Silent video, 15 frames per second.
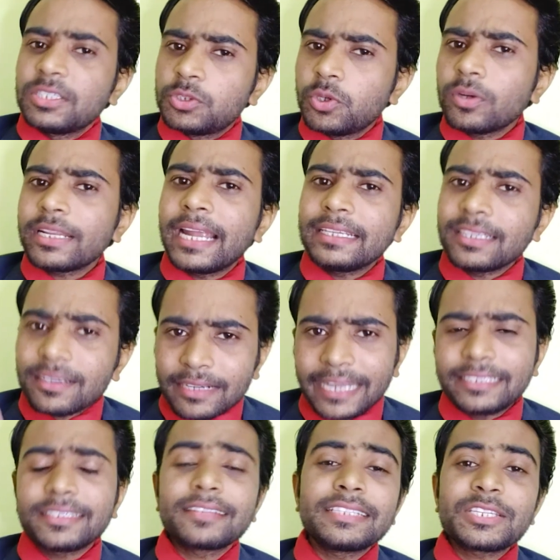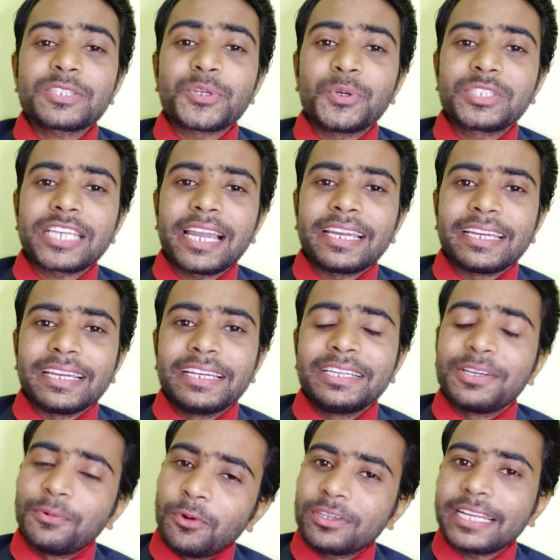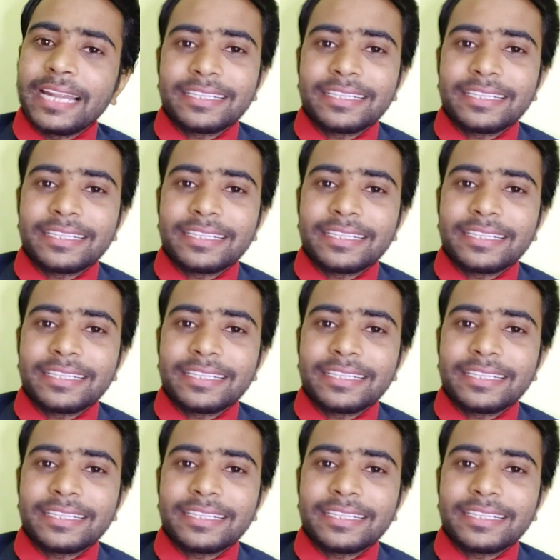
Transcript: जो टाइटल राइटर ने सोचा है वो